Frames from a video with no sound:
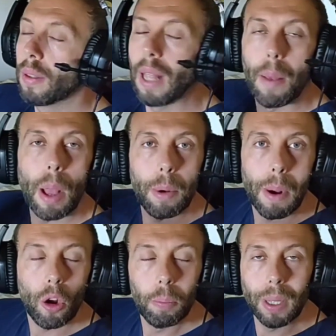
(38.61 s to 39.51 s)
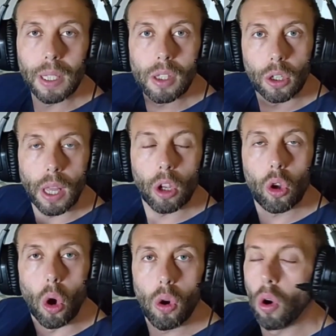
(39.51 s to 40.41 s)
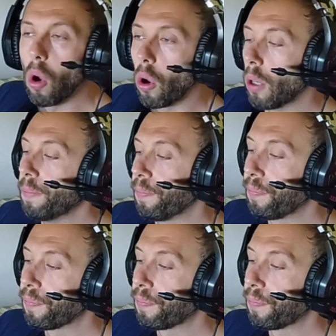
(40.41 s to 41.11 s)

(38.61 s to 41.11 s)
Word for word: della mia prima competizione con loro.